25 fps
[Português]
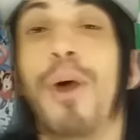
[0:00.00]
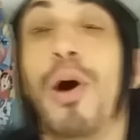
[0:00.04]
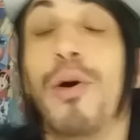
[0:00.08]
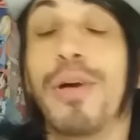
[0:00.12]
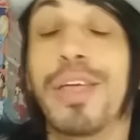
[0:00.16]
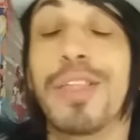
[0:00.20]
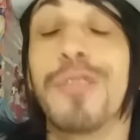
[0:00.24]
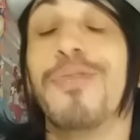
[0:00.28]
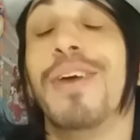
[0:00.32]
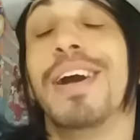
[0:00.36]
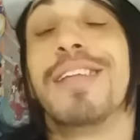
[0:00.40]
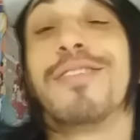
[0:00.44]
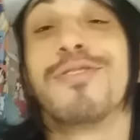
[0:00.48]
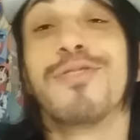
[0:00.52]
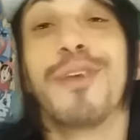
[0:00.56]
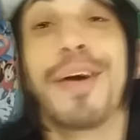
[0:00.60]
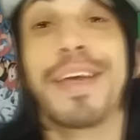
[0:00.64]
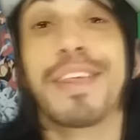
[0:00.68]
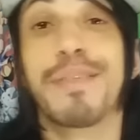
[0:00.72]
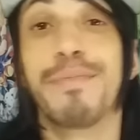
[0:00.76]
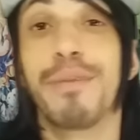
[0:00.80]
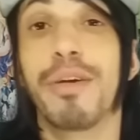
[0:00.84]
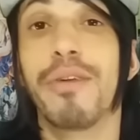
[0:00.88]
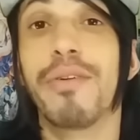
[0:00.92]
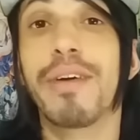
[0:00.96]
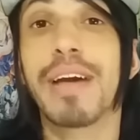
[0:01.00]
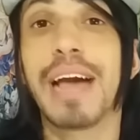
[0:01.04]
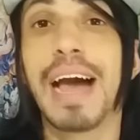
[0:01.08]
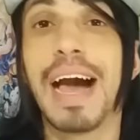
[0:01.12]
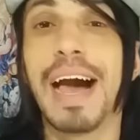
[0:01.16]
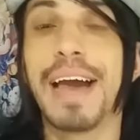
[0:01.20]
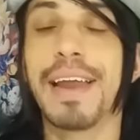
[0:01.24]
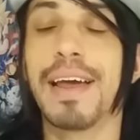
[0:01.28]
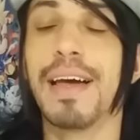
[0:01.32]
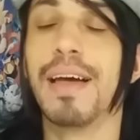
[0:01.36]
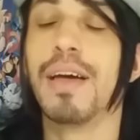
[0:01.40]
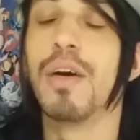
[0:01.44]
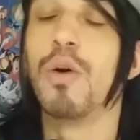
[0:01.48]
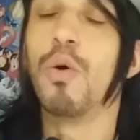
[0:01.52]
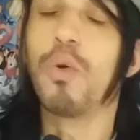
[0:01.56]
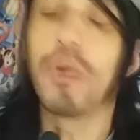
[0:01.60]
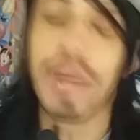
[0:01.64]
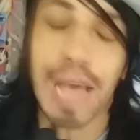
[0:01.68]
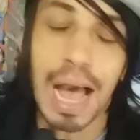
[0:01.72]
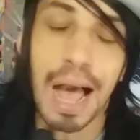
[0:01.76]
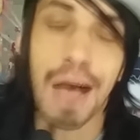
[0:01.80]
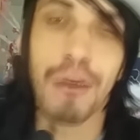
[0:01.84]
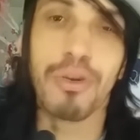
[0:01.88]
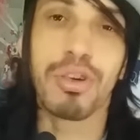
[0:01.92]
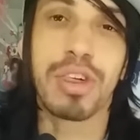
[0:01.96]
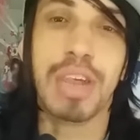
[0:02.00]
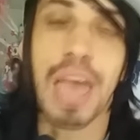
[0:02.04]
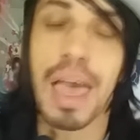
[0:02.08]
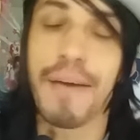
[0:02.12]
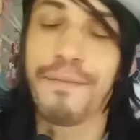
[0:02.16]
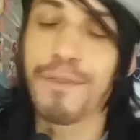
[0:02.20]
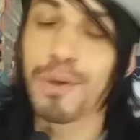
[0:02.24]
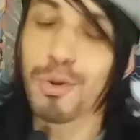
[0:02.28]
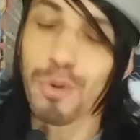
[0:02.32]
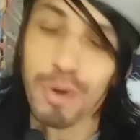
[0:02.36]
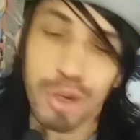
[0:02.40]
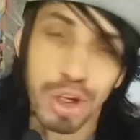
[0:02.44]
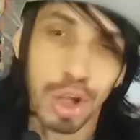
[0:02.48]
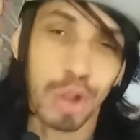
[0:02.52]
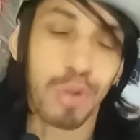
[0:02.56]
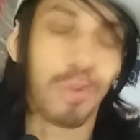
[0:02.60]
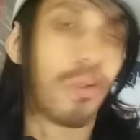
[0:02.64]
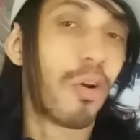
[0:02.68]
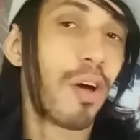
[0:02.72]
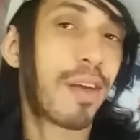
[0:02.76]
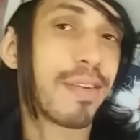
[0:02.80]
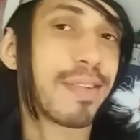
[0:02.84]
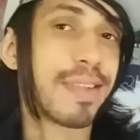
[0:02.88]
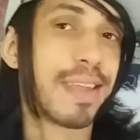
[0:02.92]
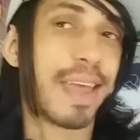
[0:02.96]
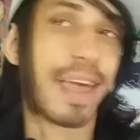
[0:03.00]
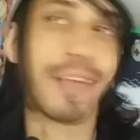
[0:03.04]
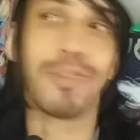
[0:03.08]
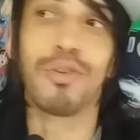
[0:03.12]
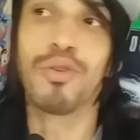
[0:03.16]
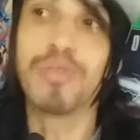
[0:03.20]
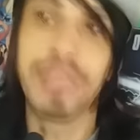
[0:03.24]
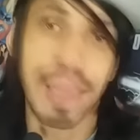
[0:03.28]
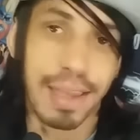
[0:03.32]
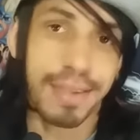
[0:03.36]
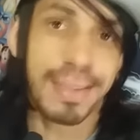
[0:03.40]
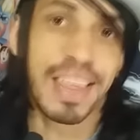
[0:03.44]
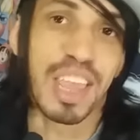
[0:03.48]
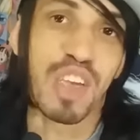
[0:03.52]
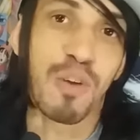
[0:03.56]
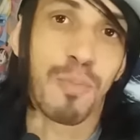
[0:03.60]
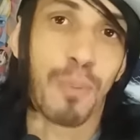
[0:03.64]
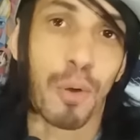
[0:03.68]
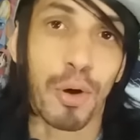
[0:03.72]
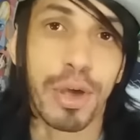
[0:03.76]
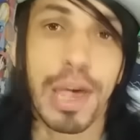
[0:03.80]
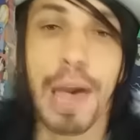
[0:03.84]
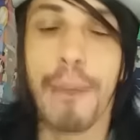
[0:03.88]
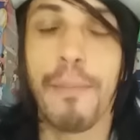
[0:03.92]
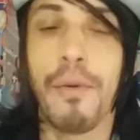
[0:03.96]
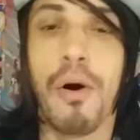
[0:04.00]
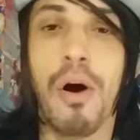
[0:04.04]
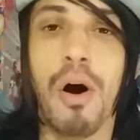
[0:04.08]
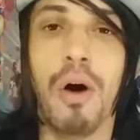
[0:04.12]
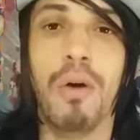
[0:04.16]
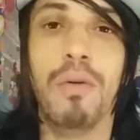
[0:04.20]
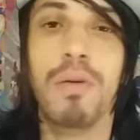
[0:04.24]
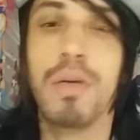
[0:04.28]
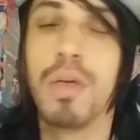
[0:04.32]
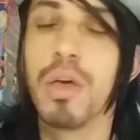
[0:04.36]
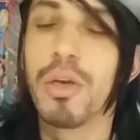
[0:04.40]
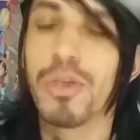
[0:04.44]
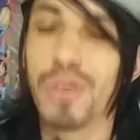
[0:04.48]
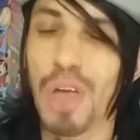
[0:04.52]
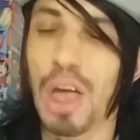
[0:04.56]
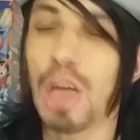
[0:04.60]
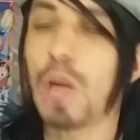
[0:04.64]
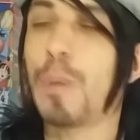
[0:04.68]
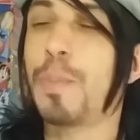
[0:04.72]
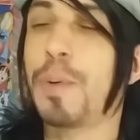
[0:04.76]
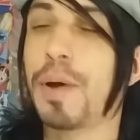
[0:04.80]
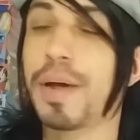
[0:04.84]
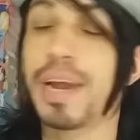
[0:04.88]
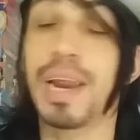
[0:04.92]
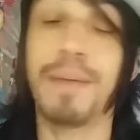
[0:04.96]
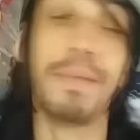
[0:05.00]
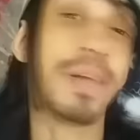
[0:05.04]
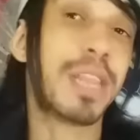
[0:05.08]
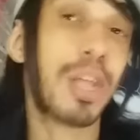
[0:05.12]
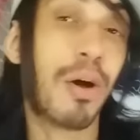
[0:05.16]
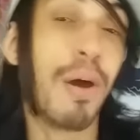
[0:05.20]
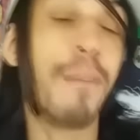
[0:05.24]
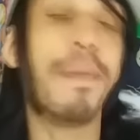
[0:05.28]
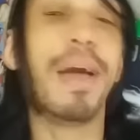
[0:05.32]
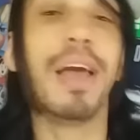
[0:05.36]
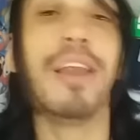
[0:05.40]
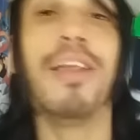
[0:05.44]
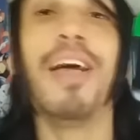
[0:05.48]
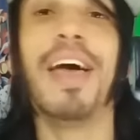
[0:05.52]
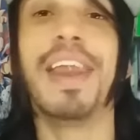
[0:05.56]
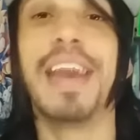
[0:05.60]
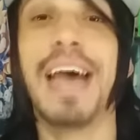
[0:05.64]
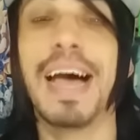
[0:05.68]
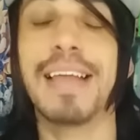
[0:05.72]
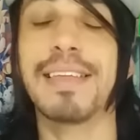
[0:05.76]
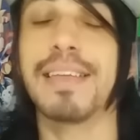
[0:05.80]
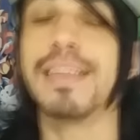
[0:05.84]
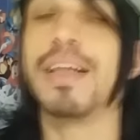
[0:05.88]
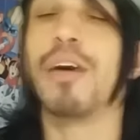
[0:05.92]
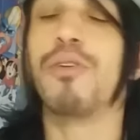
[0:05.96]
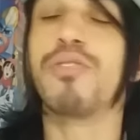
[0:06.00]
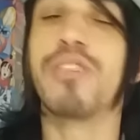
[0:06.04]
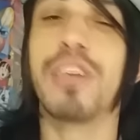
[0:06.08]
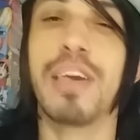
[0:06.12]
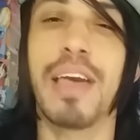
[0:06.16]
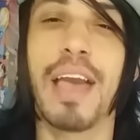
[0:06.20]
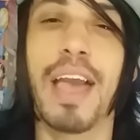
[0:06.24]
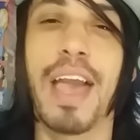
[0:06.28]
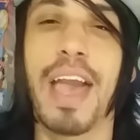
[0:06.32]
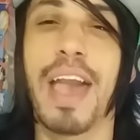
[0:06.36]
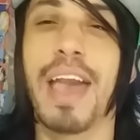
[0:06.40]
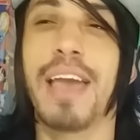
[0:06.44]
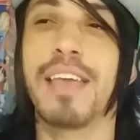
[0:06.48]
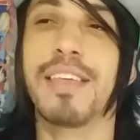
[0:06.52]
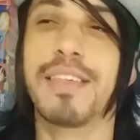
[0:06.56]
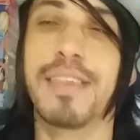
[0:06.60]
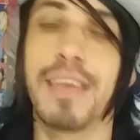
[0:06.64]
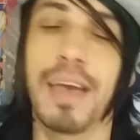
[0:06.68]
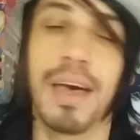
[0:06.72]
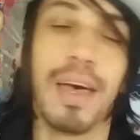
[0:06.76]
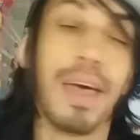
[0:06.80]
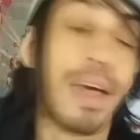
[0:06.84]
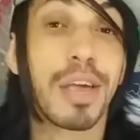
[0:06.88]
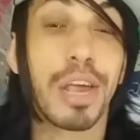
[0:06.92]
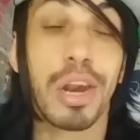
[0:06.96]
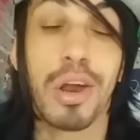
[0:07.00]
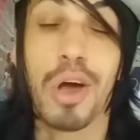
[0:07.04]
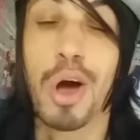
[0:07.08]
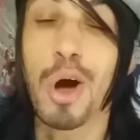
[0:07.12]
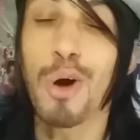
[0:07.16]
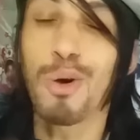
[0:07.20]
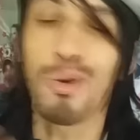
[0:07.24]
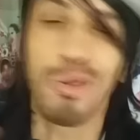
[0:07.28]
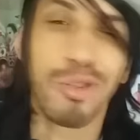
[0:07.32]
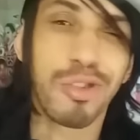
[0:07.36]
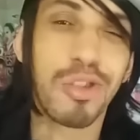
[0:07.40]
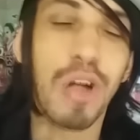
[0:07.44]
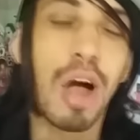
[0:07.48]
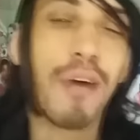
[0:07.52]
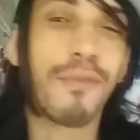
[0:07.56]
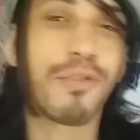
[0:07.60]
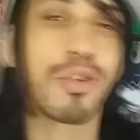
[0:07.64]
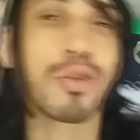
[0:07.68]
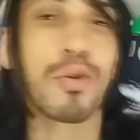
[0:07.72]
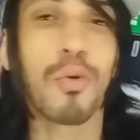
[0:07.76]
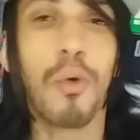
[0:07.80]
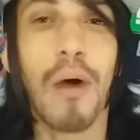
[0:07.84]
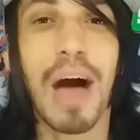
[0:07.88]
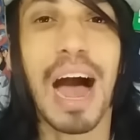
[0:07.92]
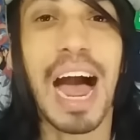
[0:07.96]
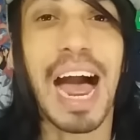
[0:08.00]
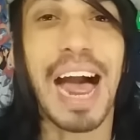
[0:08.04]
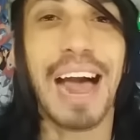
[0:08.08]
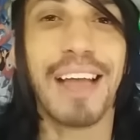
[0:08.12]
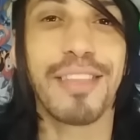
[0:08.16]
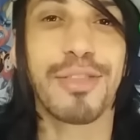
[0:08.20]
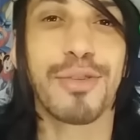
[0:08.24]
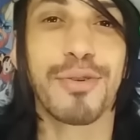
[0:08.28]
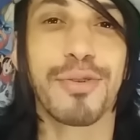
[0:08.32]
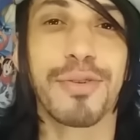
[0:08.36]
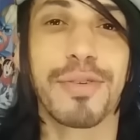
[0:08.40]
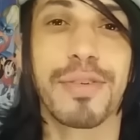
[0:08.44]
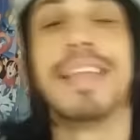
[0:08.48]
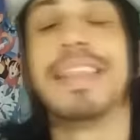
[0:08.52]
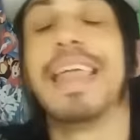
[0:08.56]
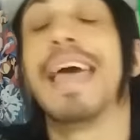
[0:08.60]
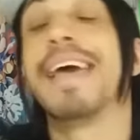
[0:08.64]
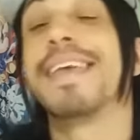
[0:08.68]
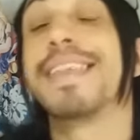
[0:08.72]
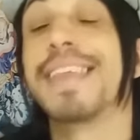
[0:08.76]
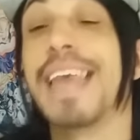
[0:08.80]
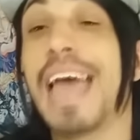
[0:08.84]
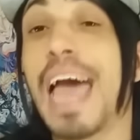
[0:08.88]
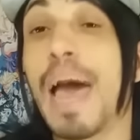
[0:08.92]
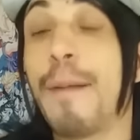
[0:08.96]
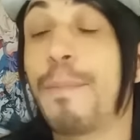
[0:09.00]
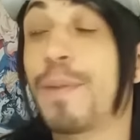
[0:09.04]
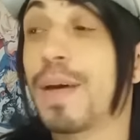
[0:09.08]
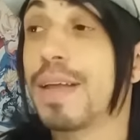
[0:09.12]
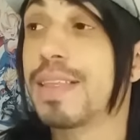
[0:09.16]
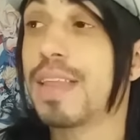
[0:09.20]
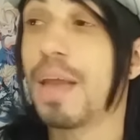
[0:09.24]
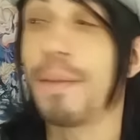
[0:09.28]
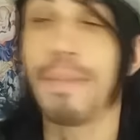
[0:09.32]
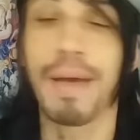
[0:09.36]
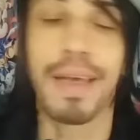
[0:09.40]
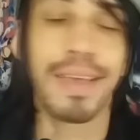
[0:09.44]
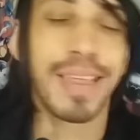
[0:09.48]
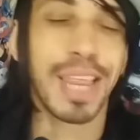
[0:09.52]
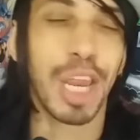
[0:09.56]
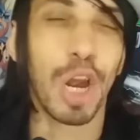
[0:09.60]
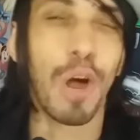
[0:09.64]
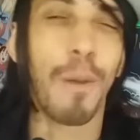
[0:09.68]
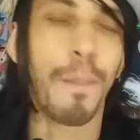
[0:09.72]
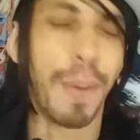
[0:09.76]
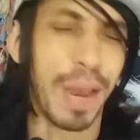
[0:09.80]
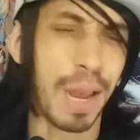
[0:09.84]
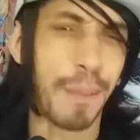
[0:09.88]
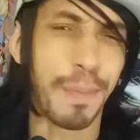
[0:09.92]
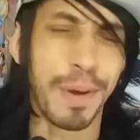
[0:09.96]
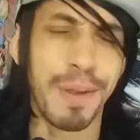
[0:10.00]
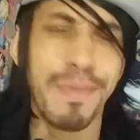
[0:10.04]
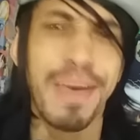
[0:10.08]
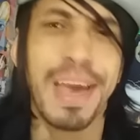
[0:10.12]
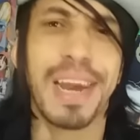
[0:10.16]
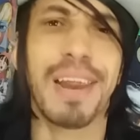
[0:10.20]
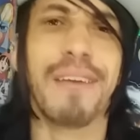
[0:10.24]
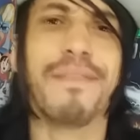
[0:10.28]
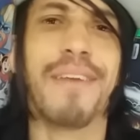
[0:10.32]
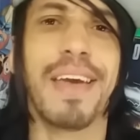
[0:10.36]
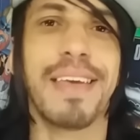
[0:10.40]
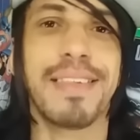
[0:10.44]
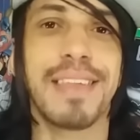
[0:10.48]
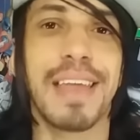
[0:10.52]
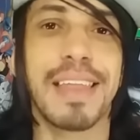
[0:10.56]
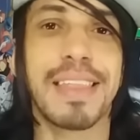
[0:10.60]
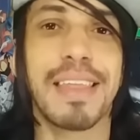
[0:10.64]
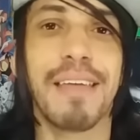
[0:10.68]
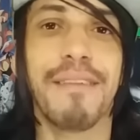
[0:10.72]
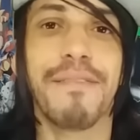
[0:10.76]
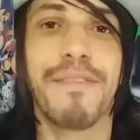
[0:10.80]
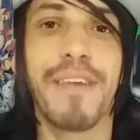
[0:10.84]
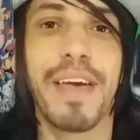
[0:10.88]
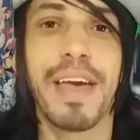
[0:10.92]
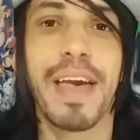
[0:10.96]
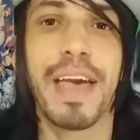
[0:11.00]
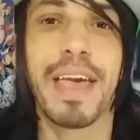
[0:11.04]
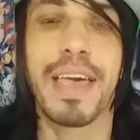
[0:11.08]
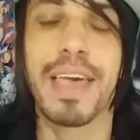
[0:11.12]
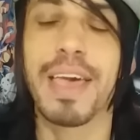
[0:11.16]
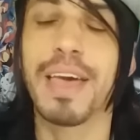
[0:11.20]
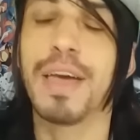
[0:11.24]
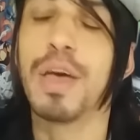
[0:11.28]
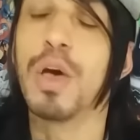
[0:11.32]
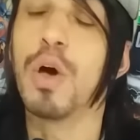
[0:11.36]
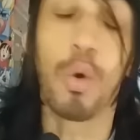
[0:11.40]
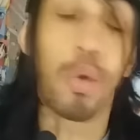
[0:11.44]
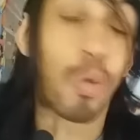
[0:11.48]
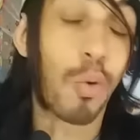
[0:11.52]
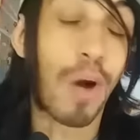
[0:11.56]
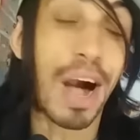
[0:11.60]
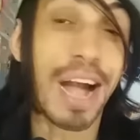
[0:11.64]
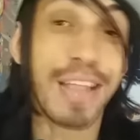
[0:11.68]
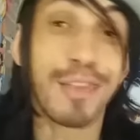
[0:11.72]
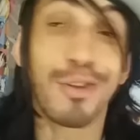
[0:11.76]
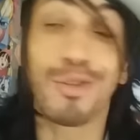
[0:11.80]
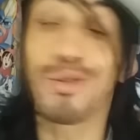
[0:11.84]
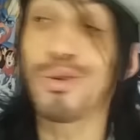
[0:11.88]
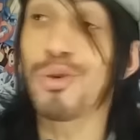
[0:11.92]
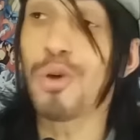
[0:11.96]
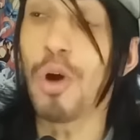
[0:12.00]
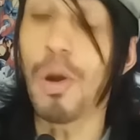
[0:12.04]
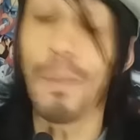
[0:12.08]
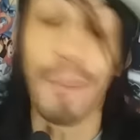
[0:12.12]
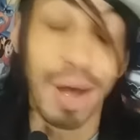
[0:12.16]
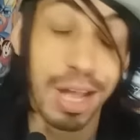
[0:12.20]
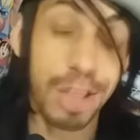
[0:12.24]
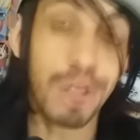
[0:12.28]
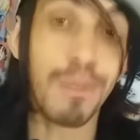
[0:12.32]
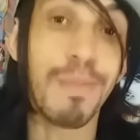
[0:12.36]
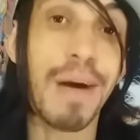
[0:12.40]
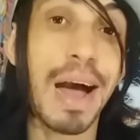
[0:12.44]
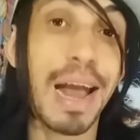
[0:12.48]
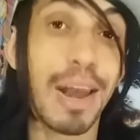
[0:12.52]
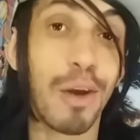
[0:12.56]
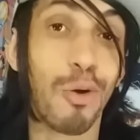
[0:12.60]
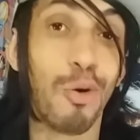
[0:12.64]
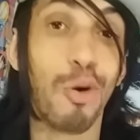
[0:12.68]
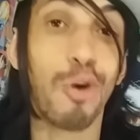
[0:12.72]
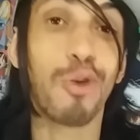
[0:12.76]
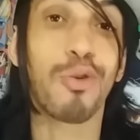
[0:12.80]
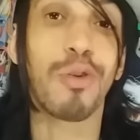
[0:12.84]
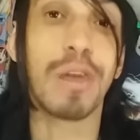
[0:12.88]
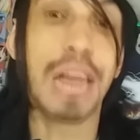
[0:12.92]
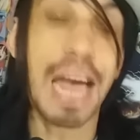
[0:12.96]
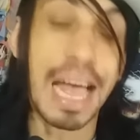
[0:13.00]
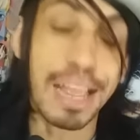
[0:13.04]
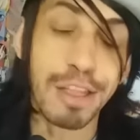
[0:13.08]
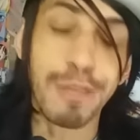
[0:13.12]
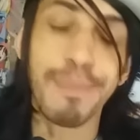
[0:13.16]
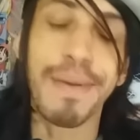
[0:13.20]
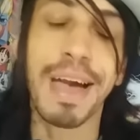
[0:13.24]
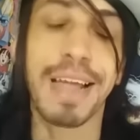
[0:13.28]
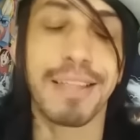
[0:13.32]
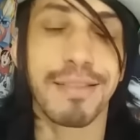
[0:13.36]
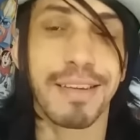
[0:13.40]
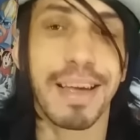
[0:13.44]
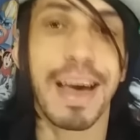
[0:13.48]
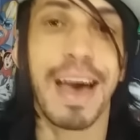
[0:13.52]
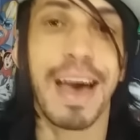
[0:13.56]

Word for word: Bom, e no ano 2000, cara, o carro-chefe continuou sendo o desenho Pokémon, só que o programa deu uma melhorada na audiência, criou alguns novos quadros, e nessa época também estreou pela primeira vez na TV aí o quadro do Comando Maluco lá do Beto